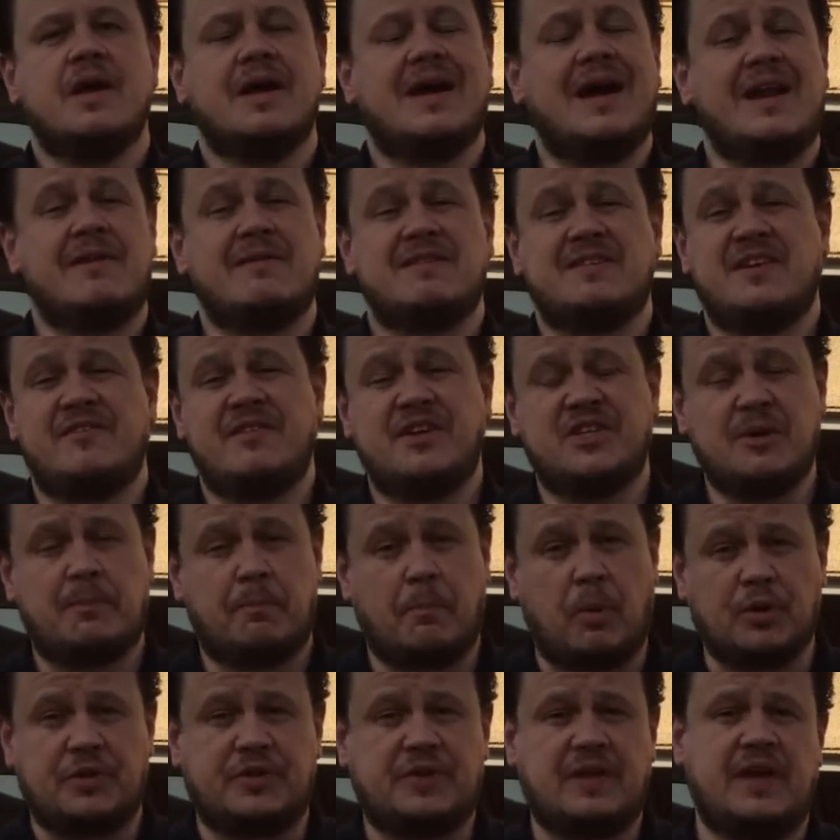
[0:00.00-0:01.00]
Cara, uma cerveja
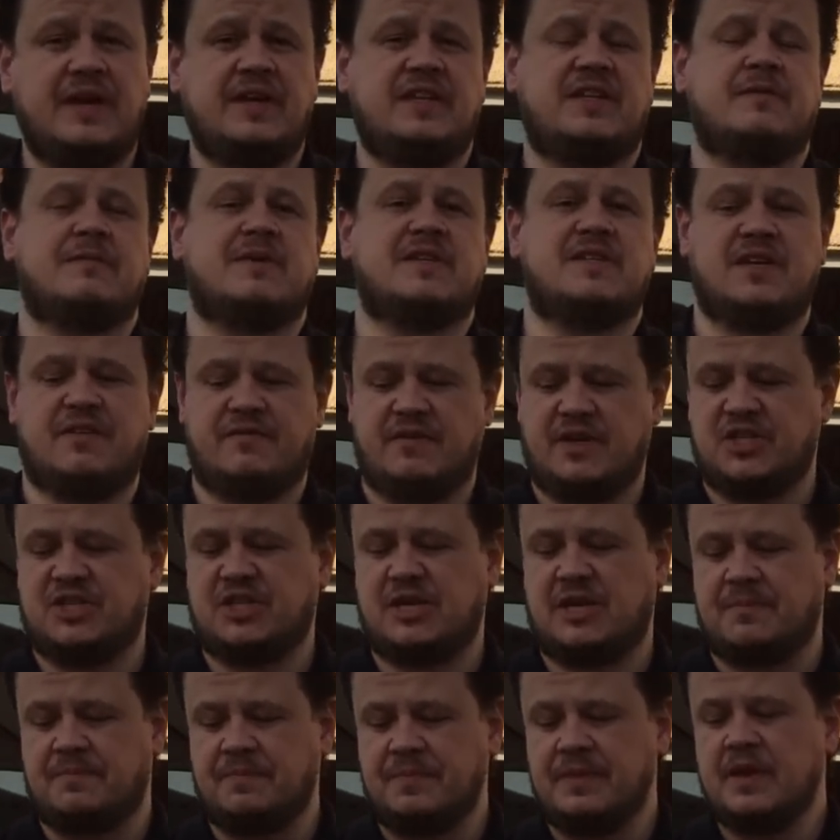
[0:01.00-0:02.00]
potente, uma
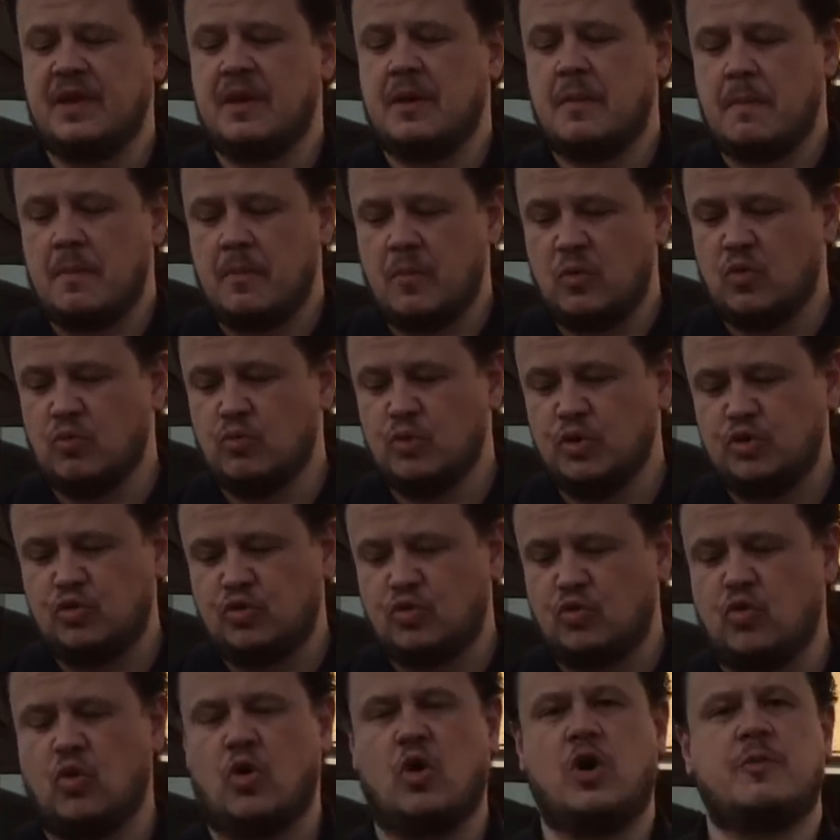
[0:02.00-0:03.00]
cerveja com muito
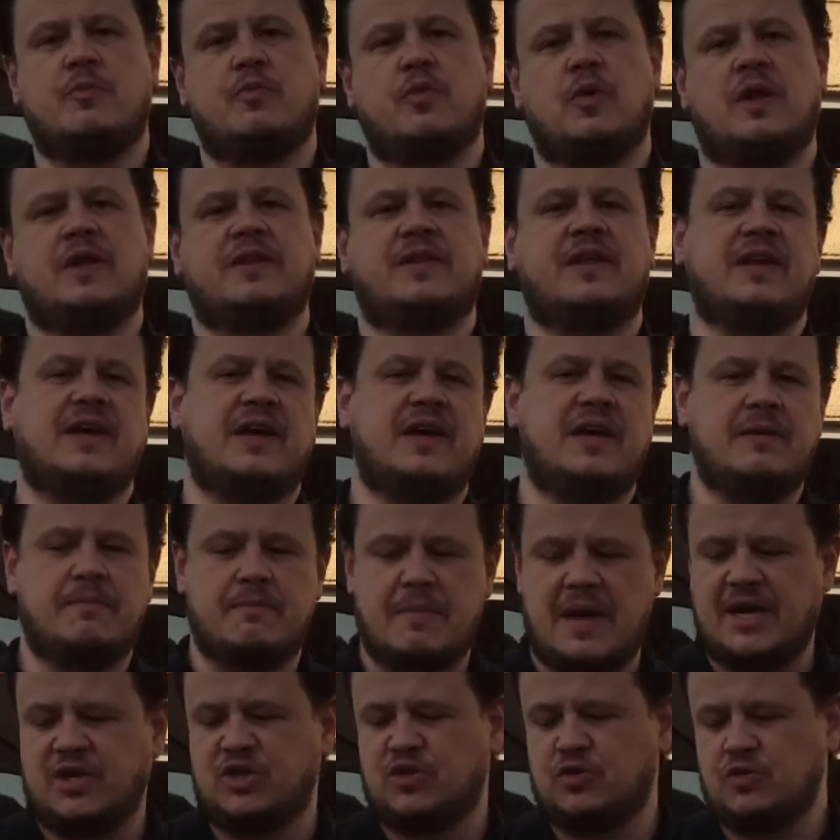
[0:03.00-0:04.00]
corpo, ela tem aí
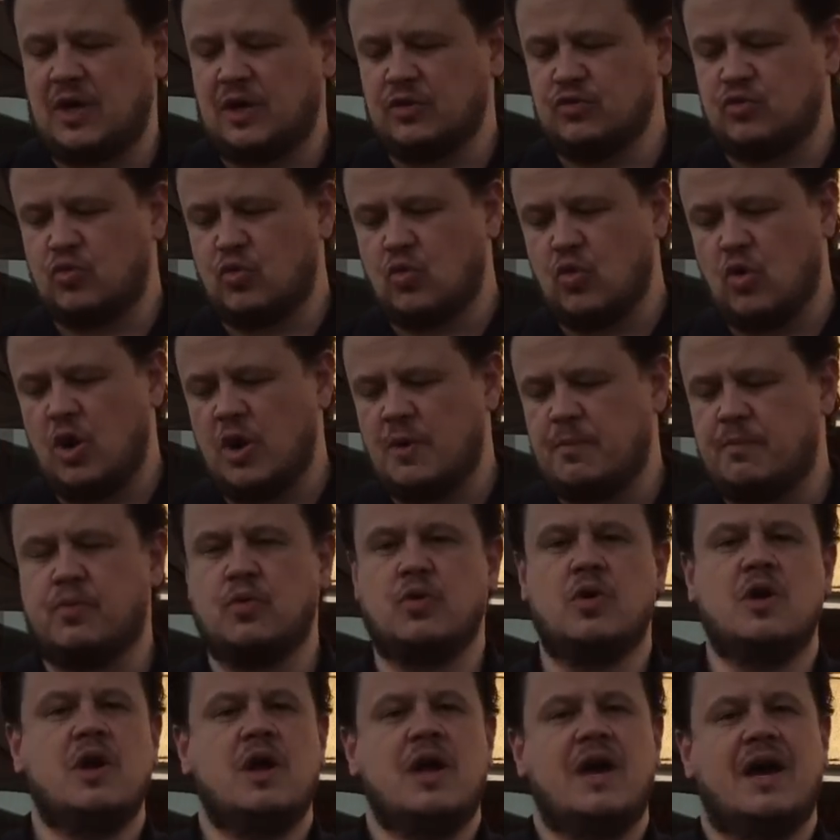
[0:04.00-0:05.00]
médio alto corpo,
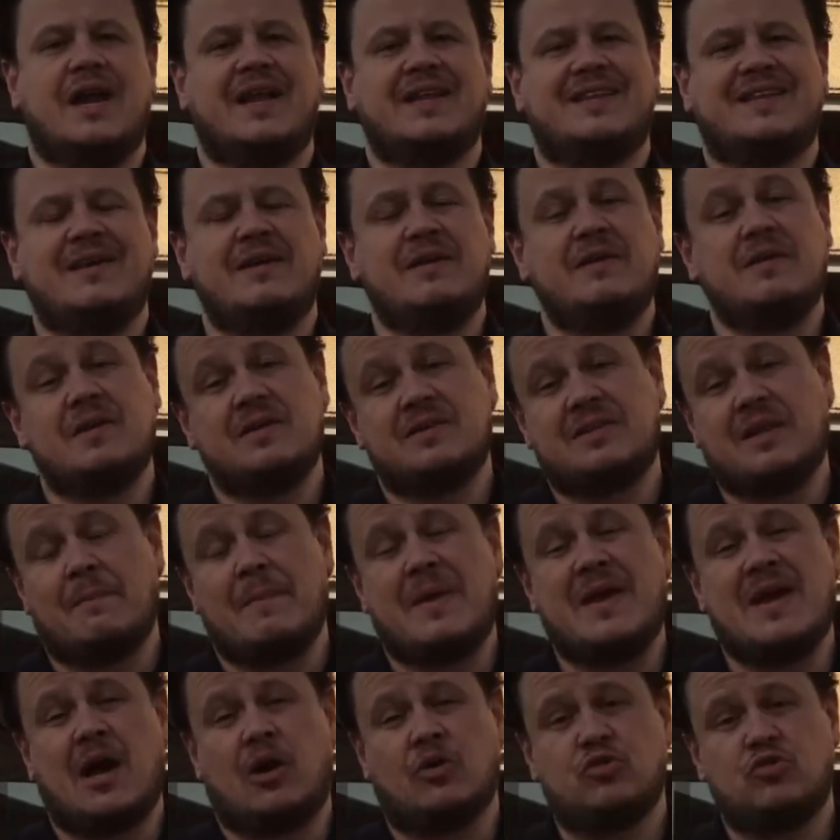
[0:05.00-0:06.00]
ela tem
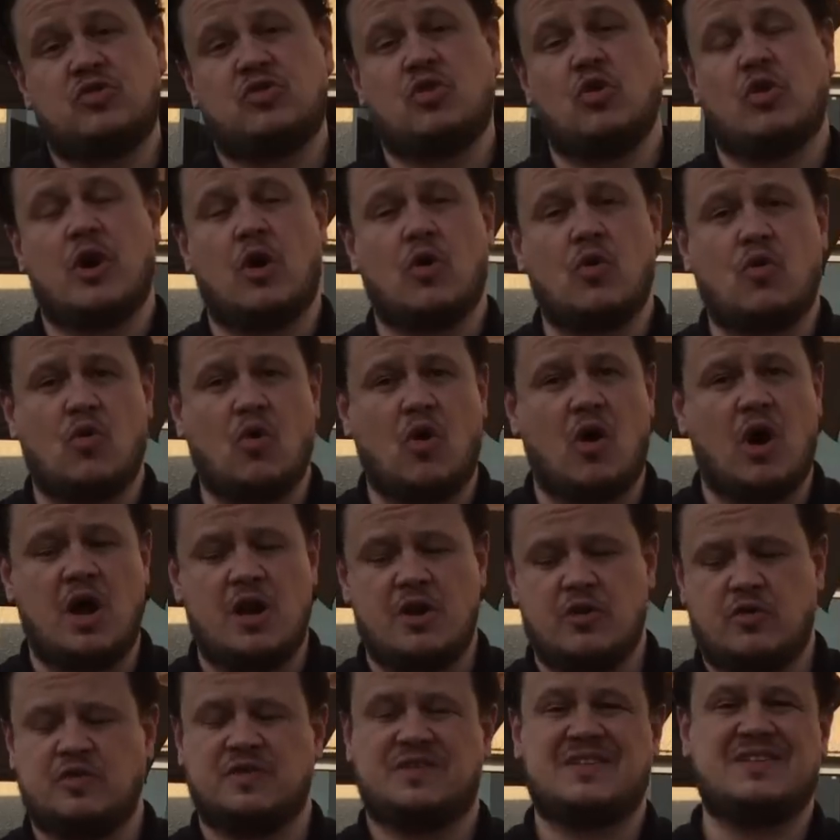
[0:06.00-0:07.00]
também alto teor
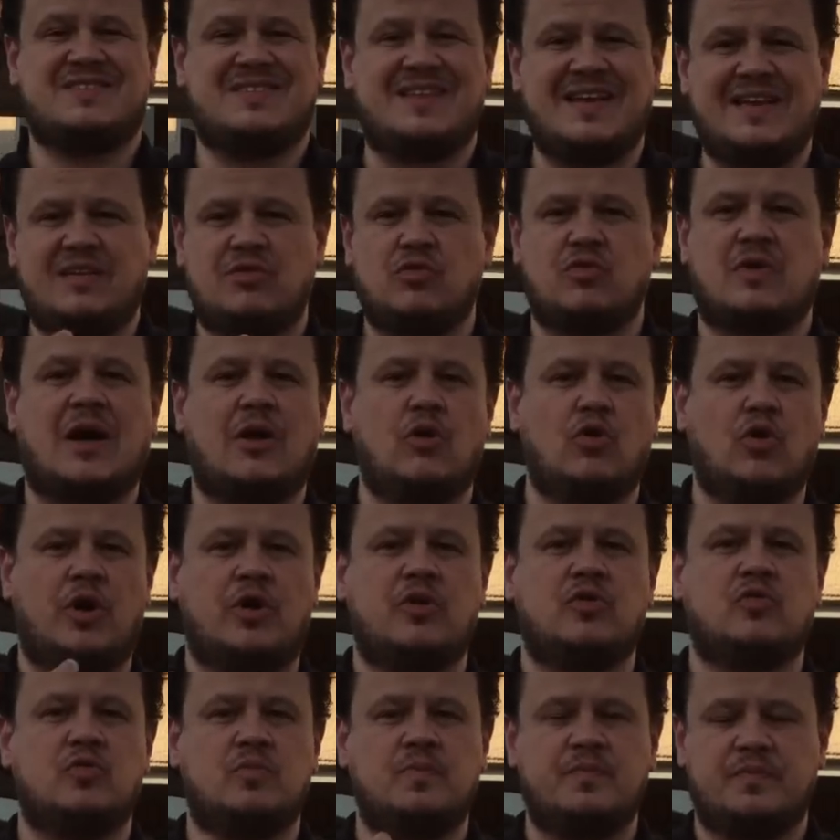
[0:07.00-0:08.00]
alcoólico, você sente o
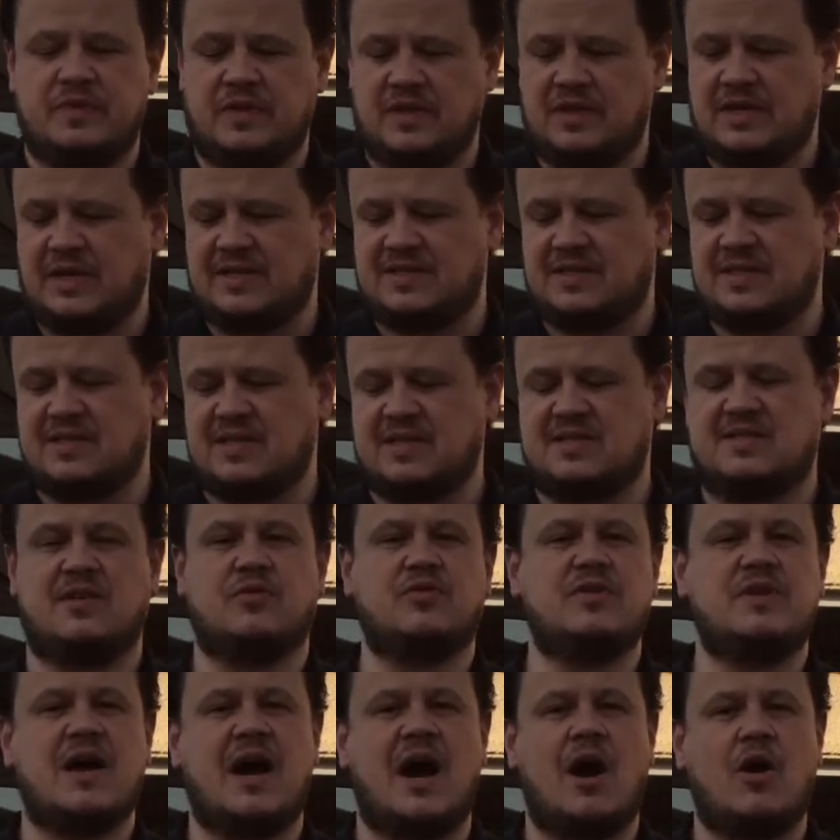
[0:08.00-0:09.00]
calor da
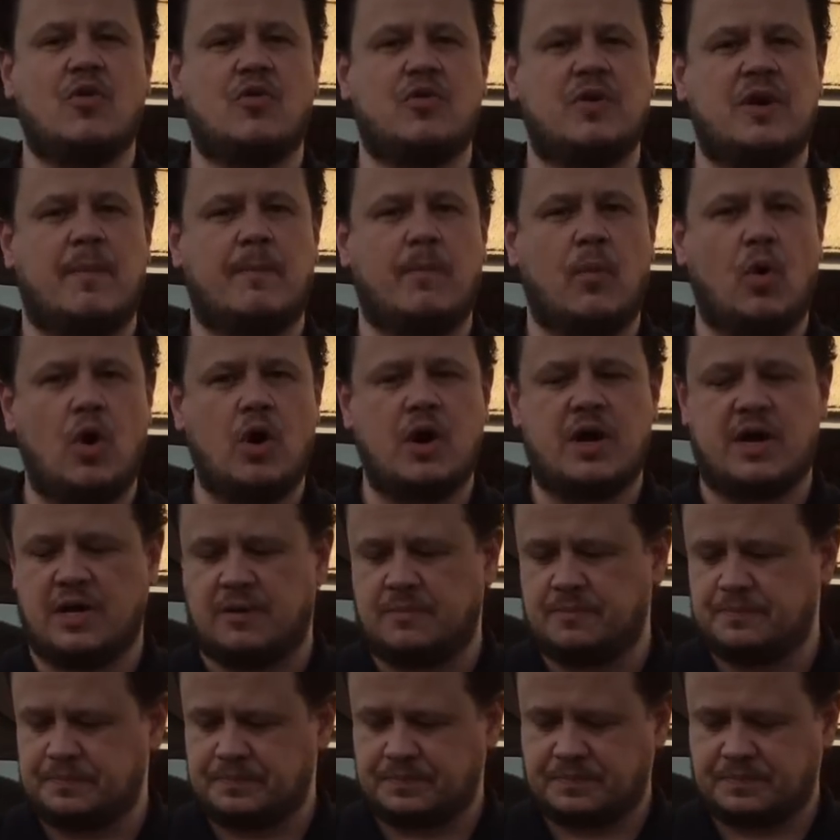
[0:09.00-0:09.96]
sensação de álcool na boca.